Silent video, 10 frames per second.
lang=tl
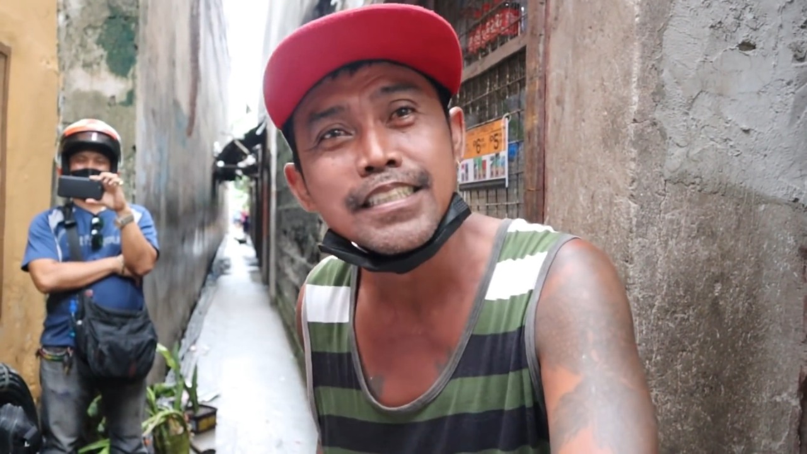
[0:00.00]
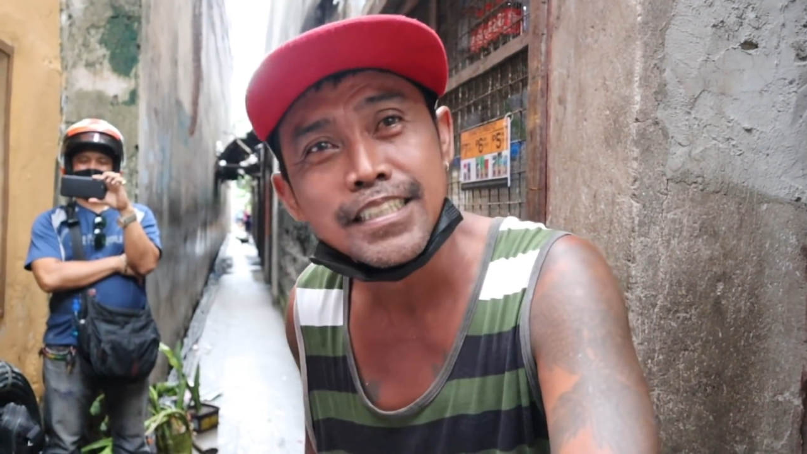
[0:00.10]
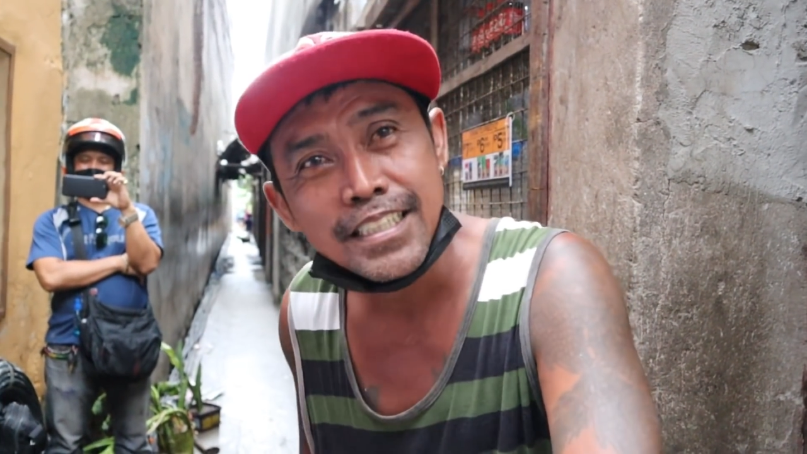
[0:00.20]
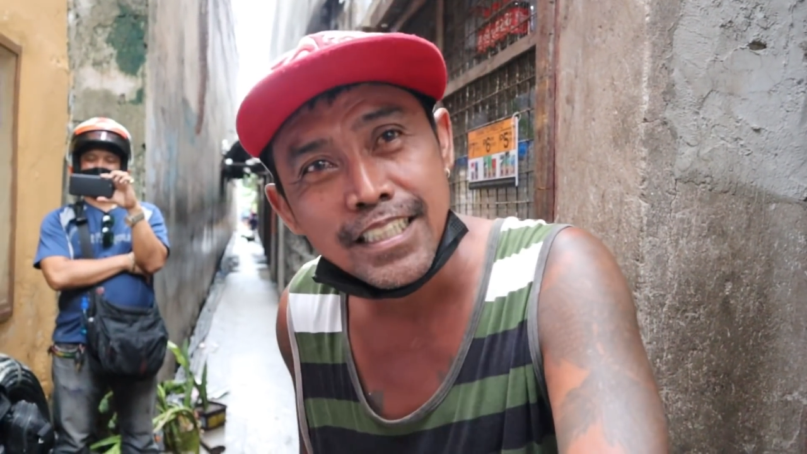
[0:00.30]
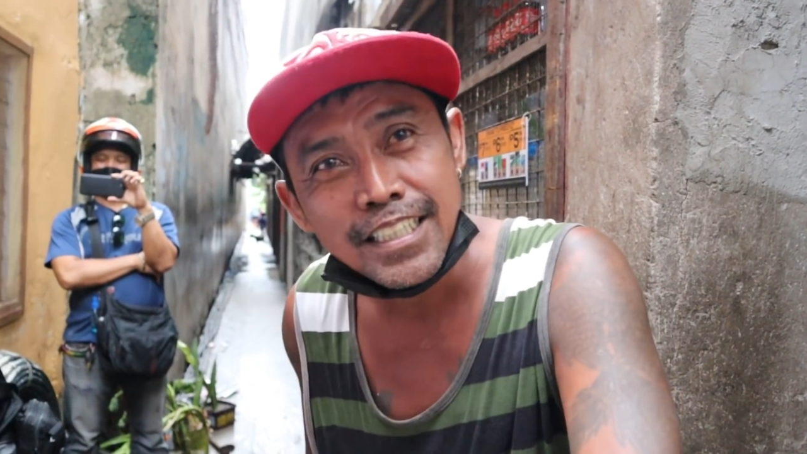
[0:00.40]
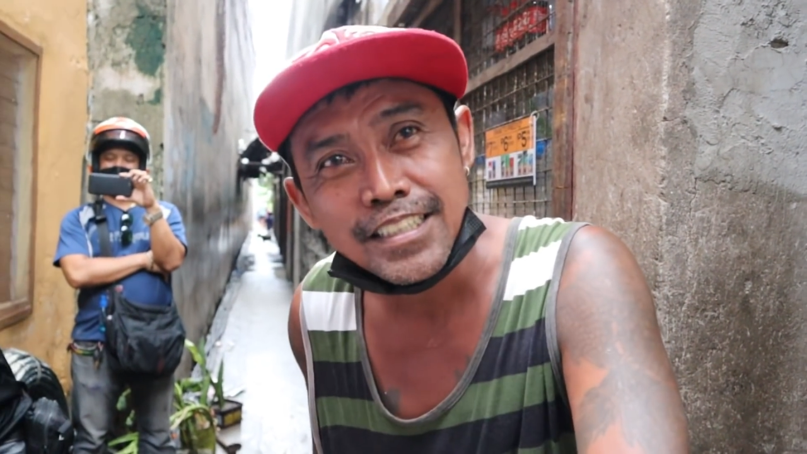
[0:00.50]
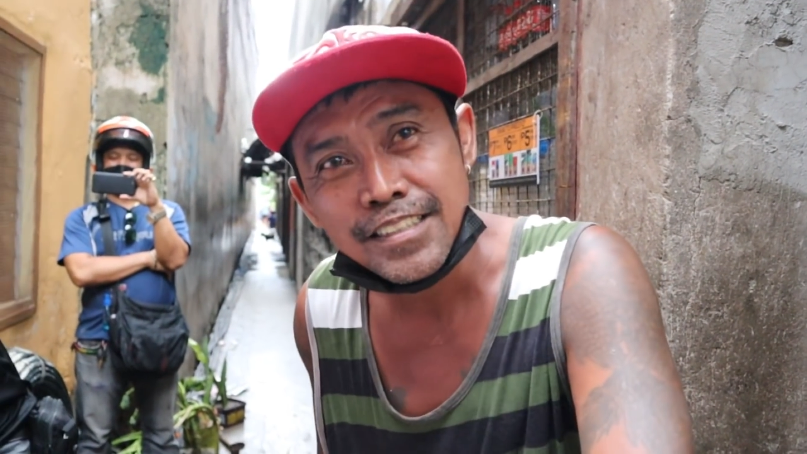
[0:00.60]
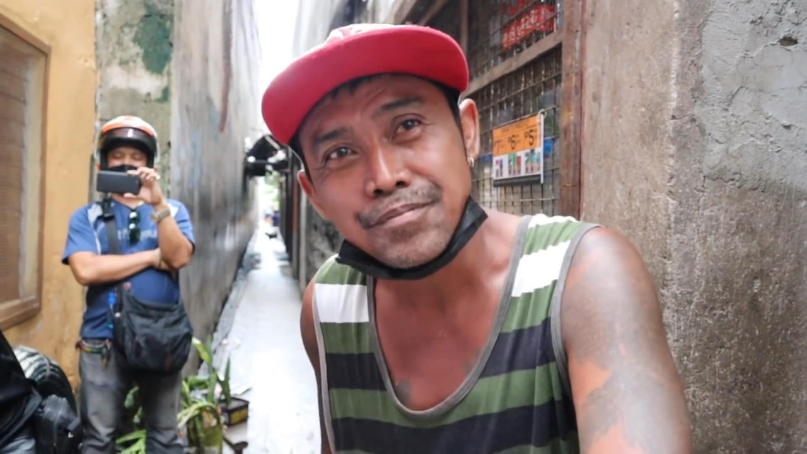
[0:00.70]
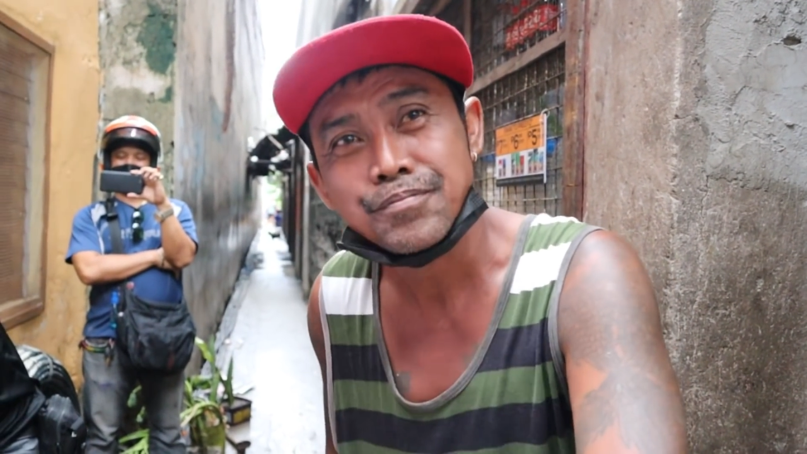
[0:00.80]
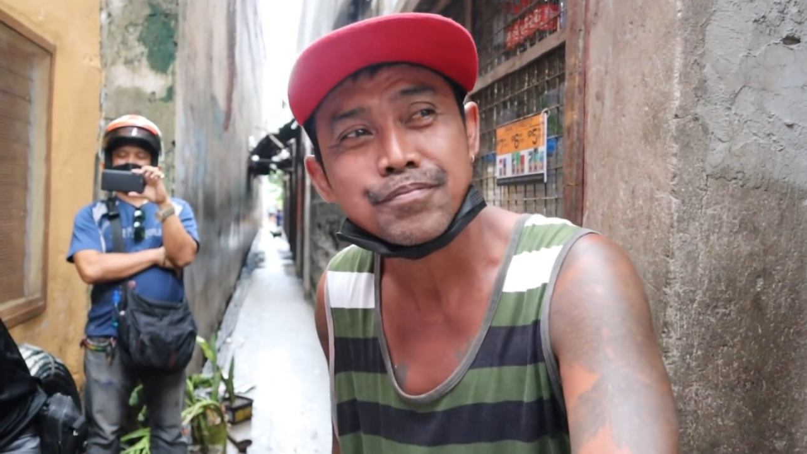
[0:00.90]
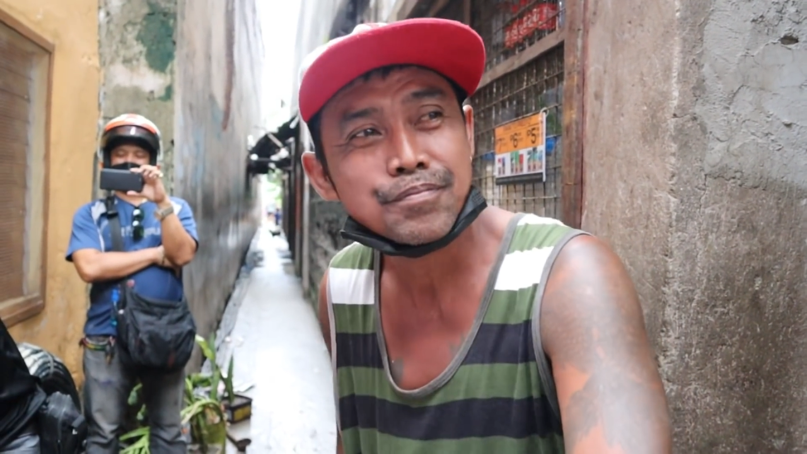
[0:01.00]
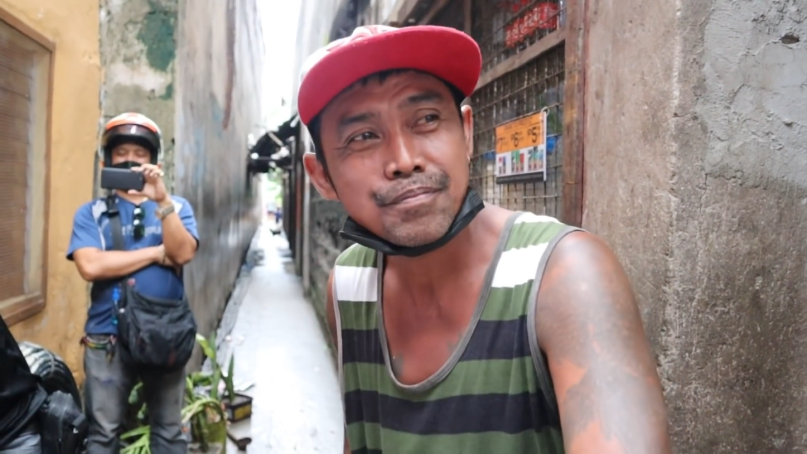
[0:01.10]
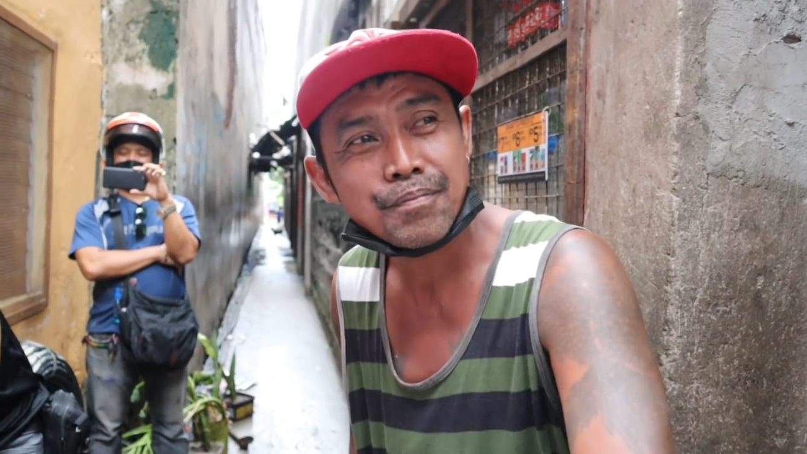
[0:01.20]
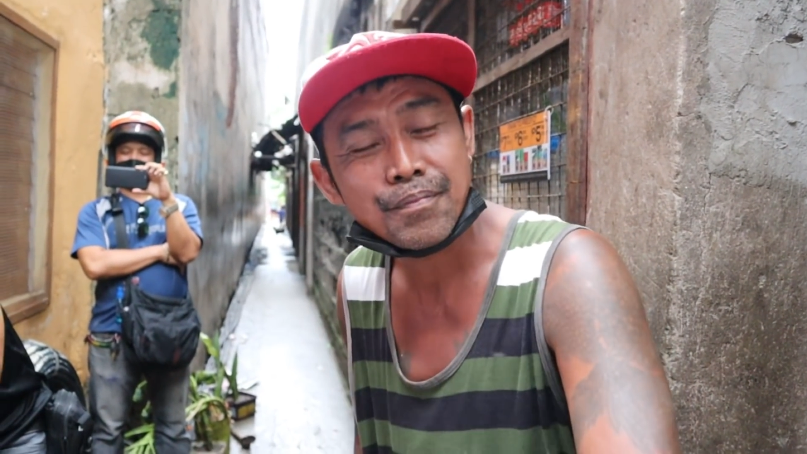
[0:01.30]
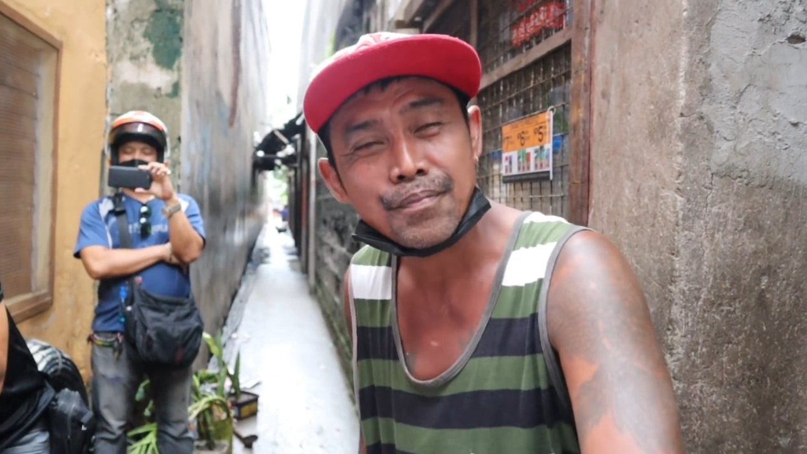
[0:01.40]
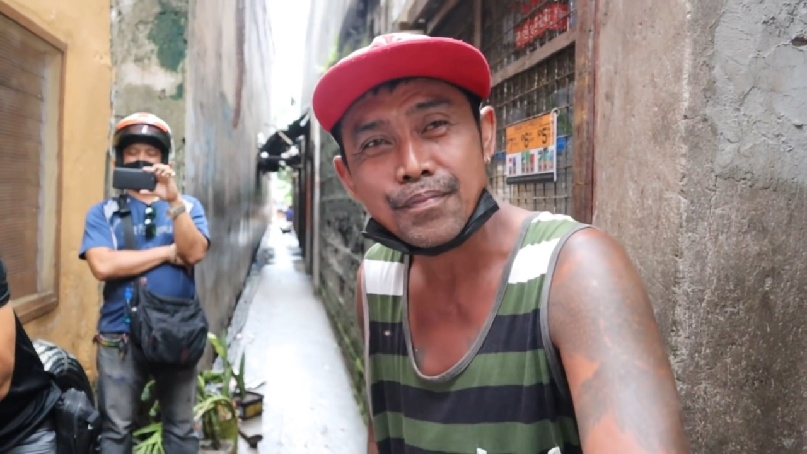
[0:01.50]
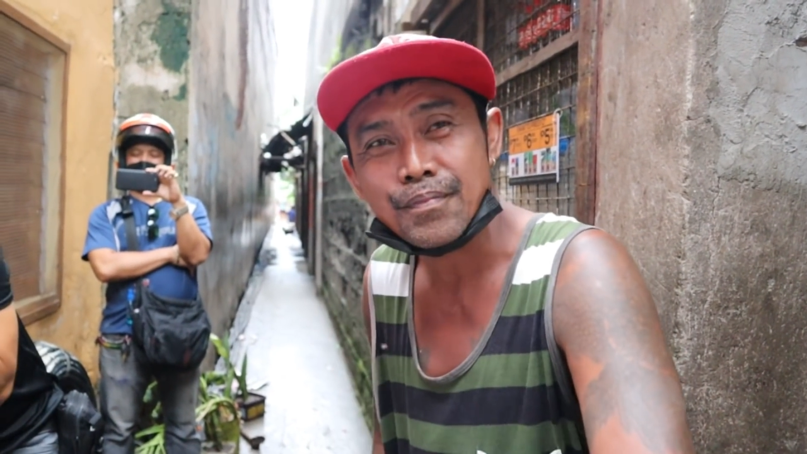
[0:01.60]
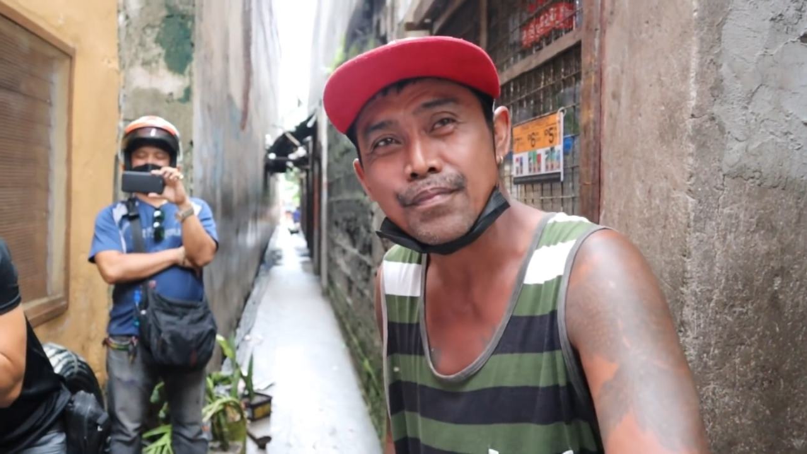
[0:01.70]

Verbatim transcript: Bata lang kami noon.